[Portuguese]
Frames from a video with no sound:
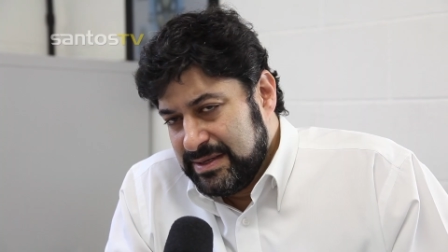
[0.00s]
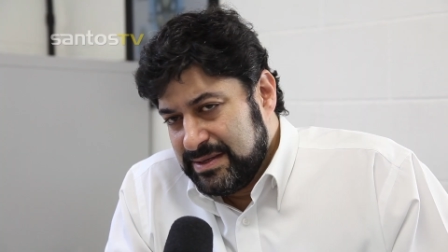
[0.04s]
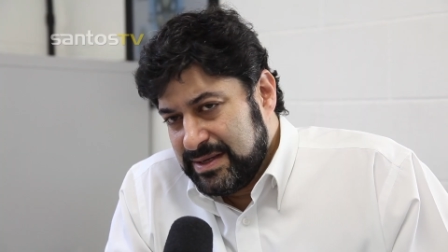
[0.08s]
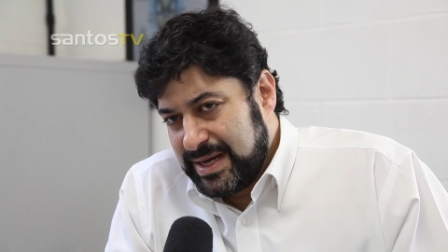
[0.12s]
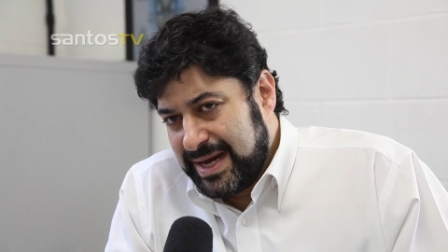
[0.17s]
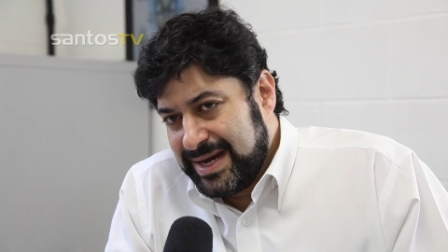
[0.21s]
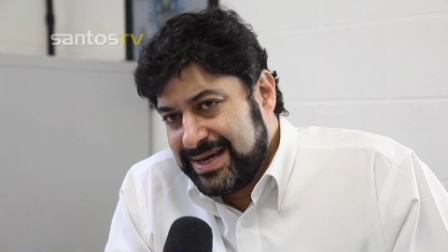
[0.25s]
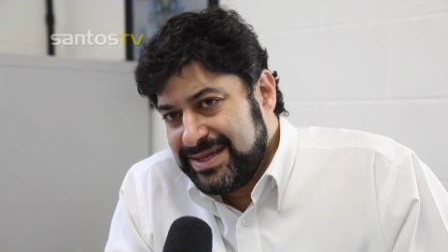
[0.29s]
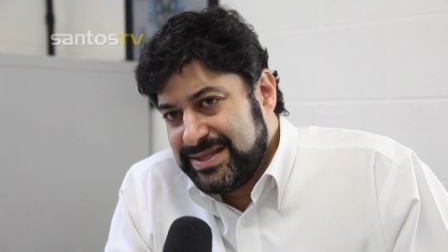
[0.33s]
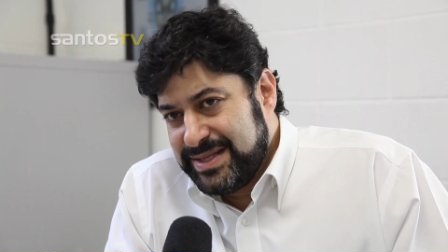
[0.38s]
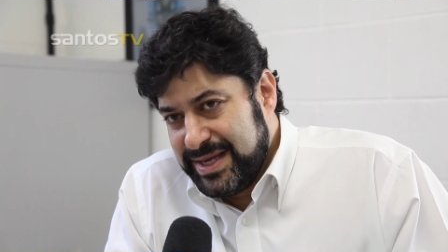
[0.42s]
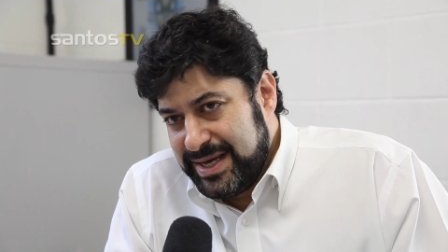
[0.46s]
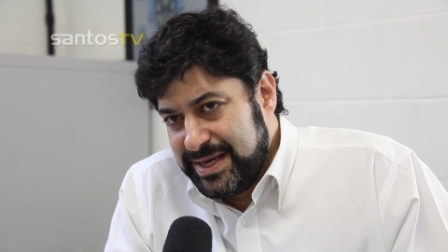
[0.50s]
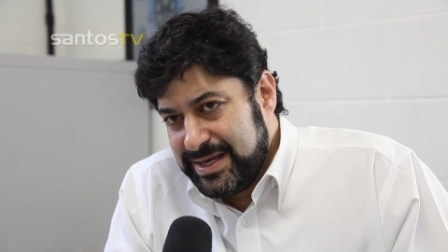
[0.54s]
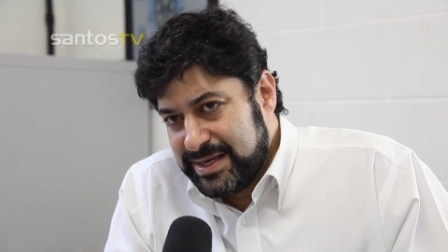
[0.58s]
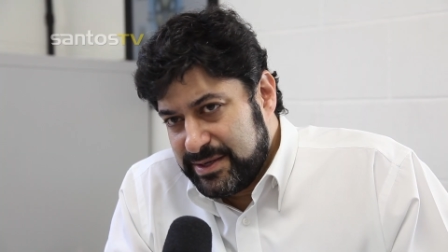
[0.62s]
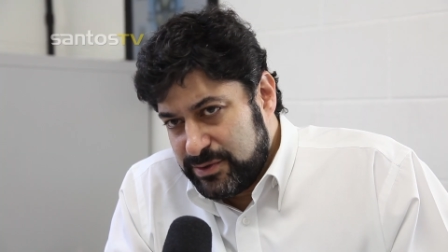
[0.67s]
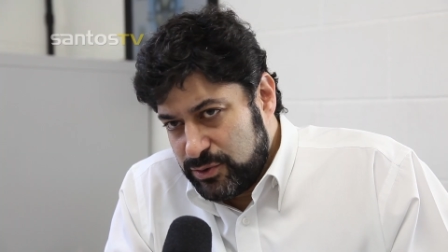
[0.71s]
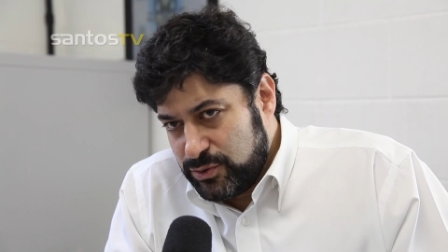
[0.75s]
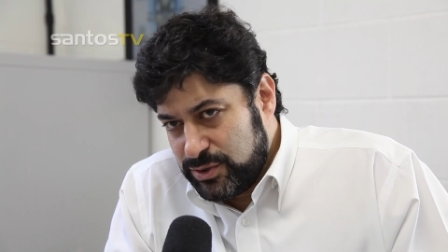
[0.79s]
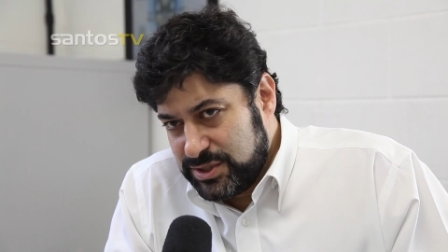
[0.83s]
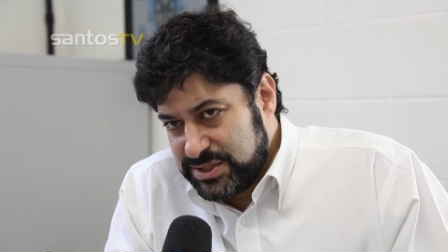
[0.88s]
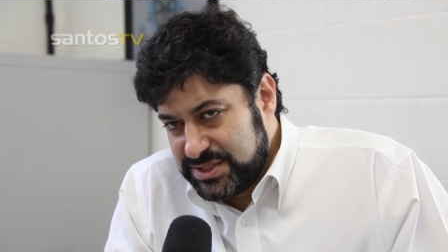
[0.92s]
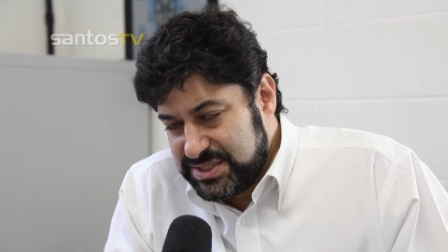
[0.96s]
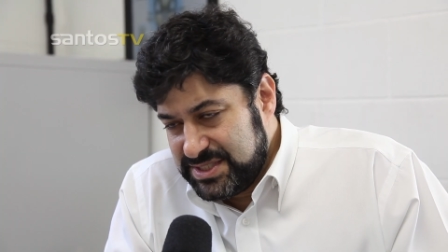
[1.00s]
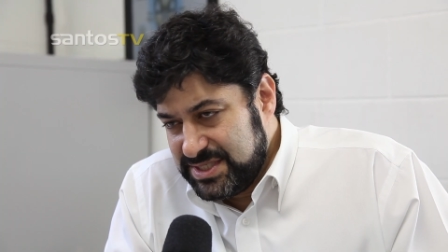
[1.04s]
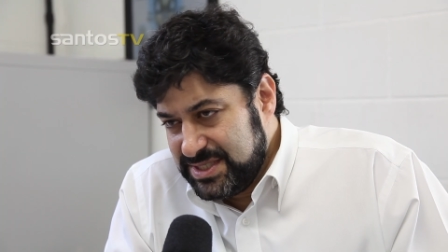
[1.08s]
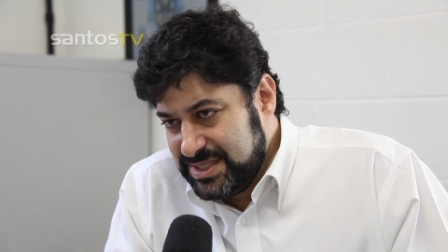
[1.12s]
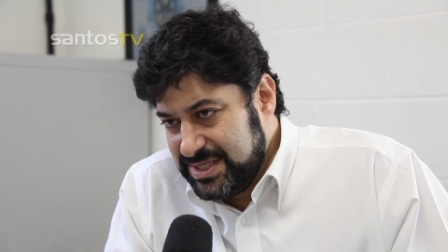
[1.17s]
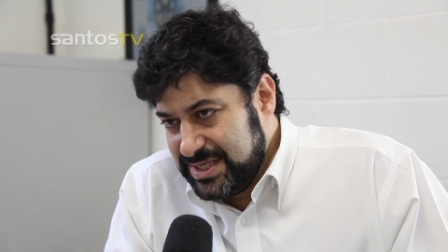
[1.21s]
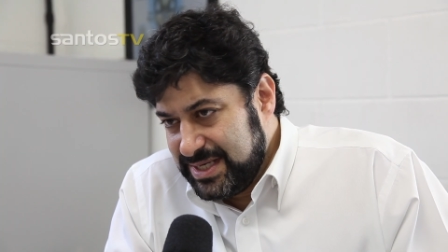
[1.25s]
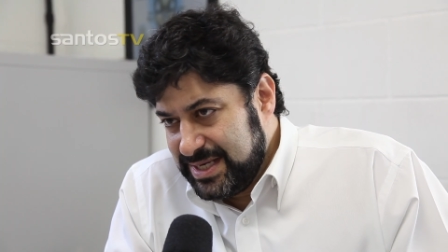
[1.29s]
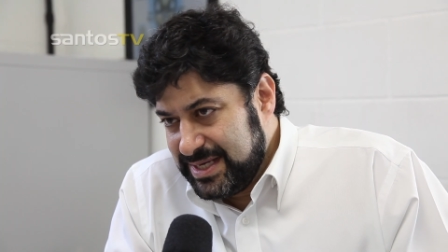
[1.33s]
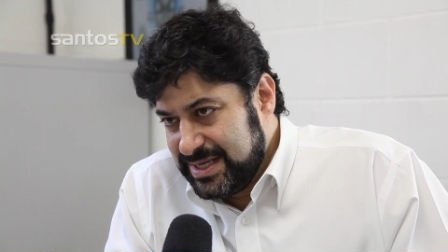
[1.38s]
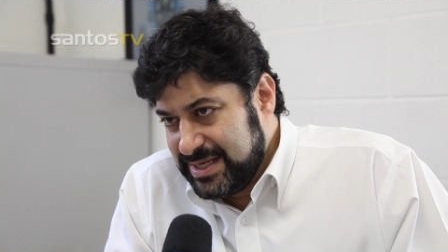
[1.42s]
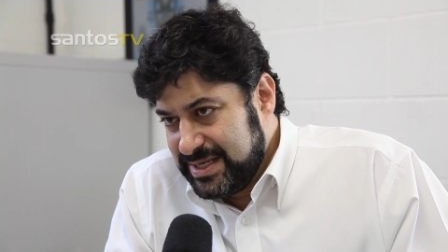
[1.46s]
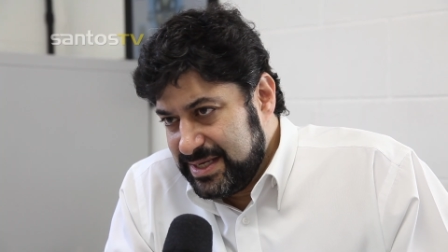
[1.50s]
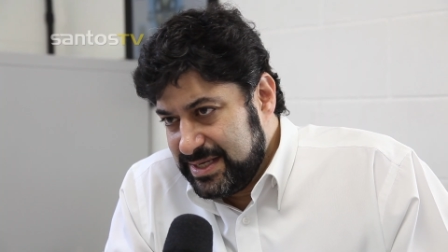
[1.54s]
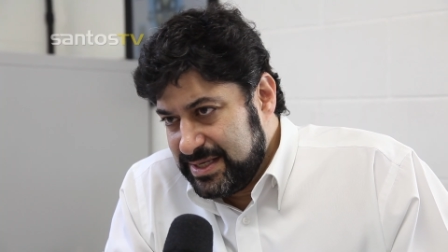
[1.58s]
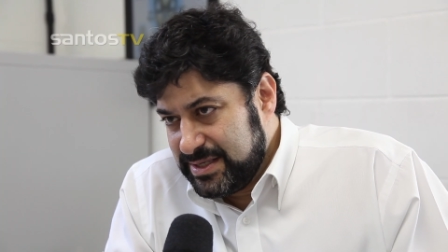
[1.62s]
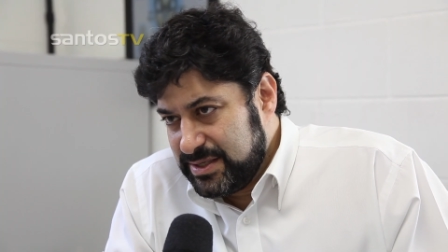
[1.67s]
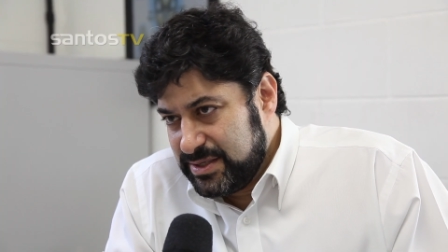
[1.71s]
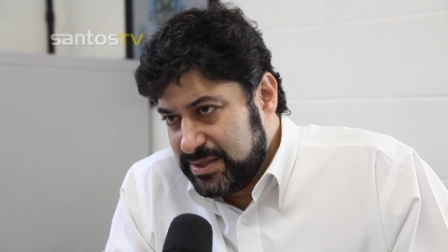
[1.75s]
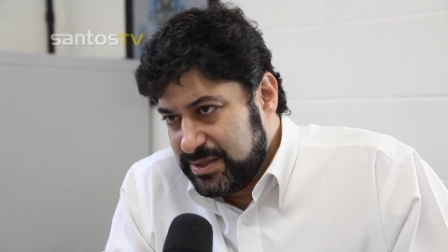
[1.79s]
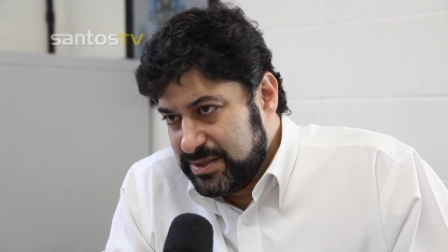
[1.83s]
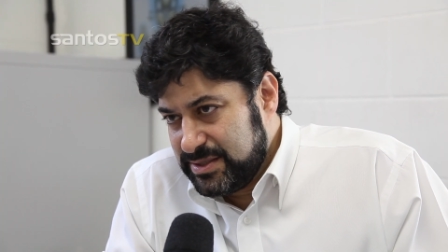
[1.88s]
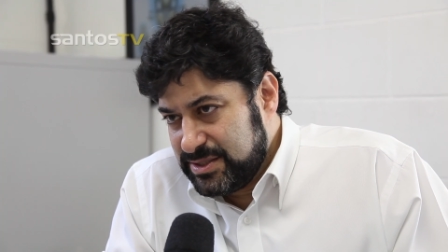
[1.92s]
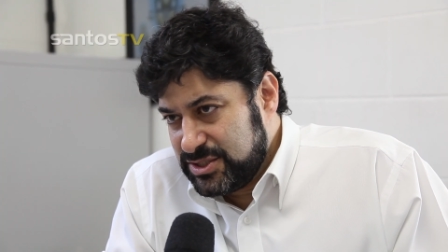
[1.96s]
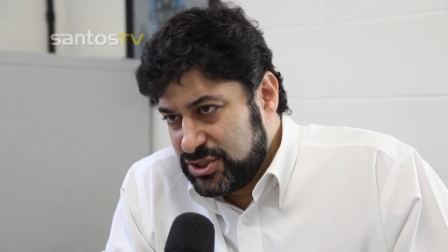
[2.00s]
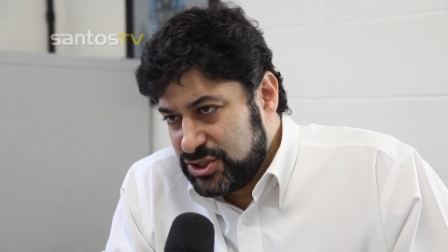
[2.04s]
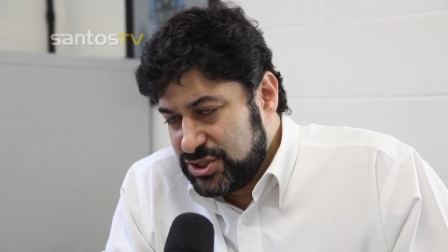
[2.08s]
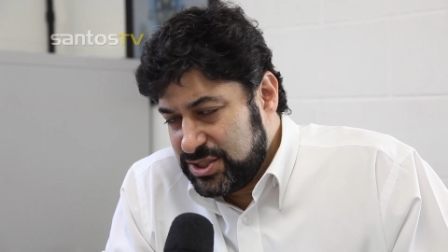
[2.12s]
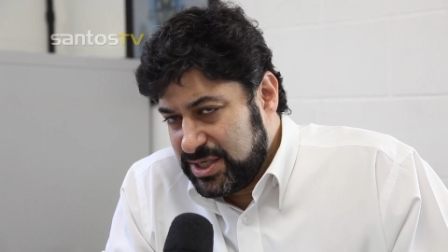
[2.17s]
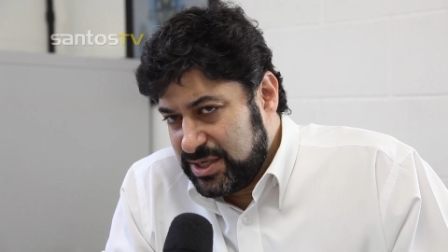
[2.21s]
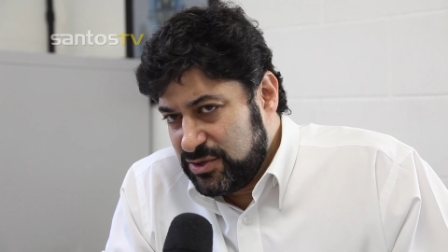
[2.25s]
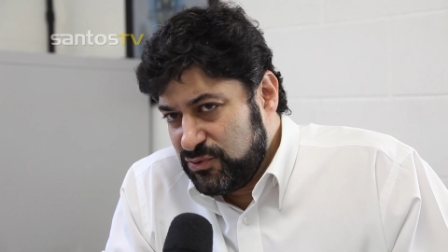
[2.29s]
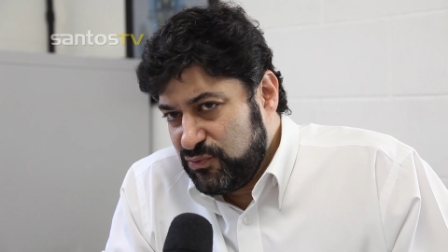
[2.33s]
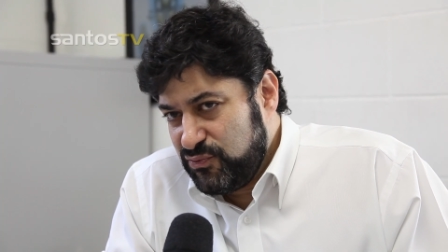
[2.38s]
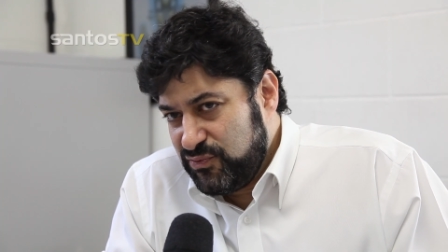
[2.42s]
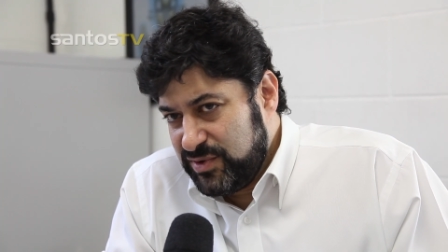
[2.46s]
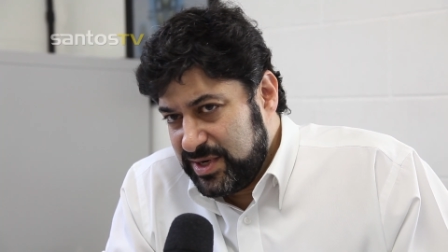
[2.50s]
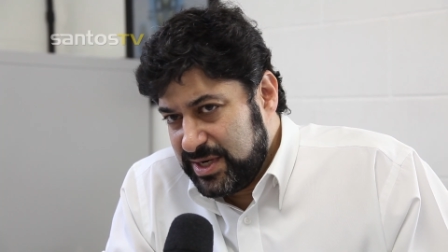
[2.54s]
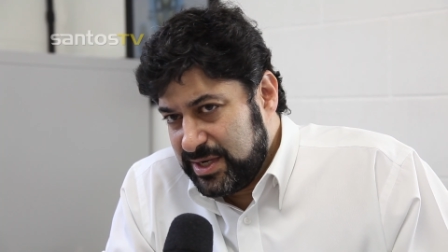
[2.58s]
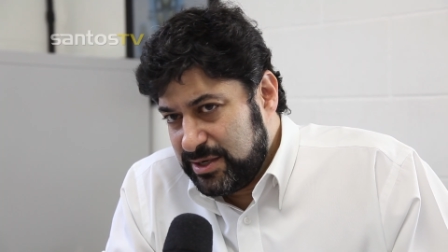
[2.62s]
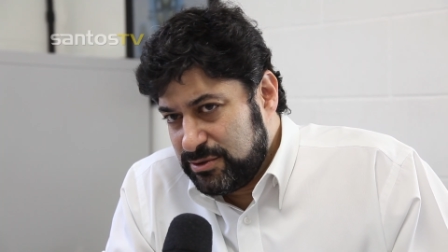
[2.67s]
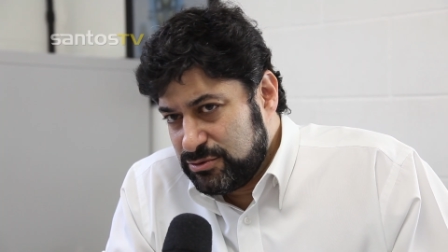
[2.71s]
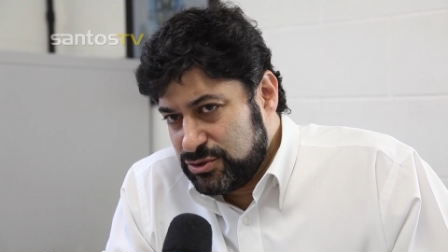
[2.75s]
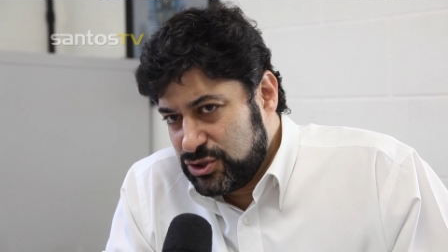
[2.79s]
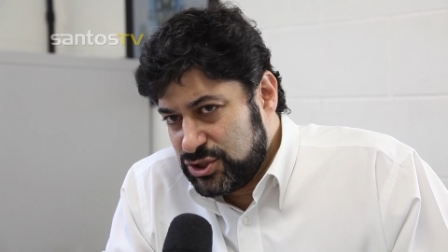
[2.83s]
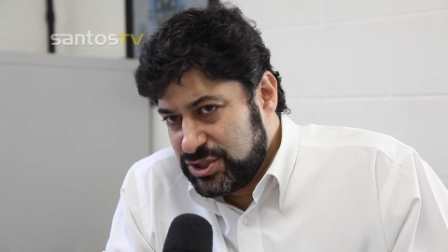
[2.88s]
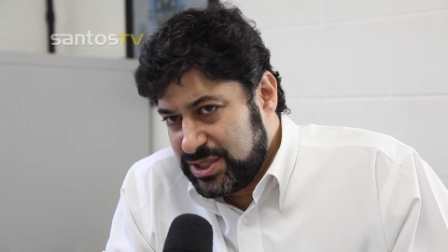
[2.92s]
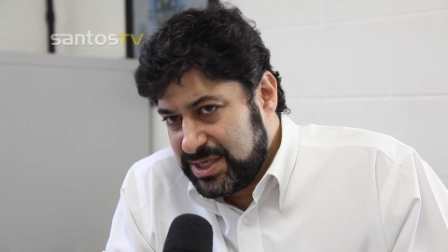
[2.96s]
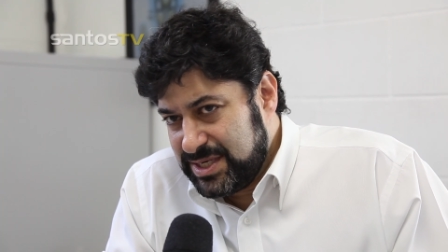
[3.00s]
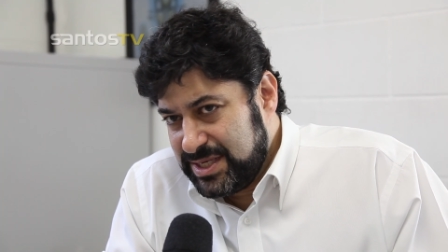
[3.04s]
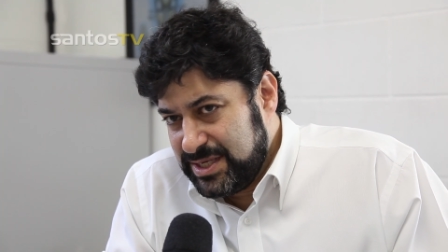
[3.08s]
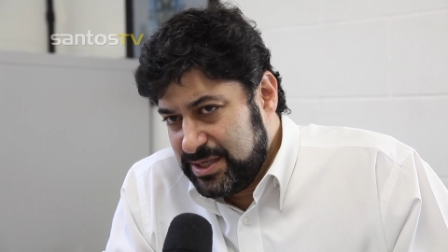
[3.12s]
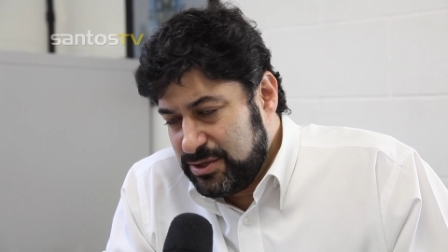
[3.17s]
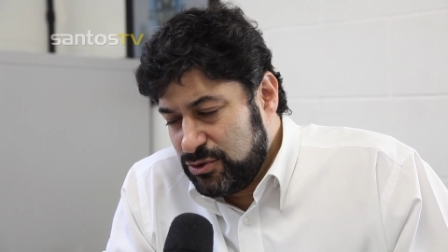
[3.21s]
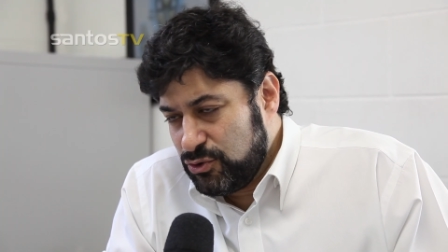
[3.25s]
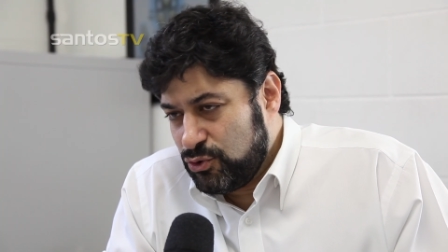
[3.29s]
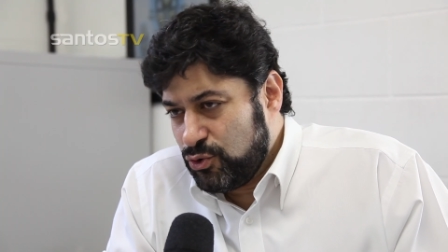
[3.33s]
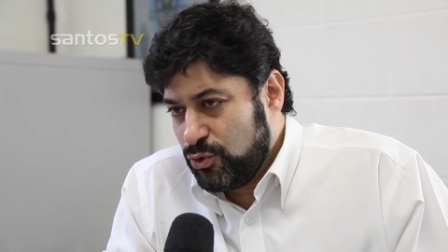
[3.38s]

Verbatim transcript: A ideia nossa é já no final de janeiro,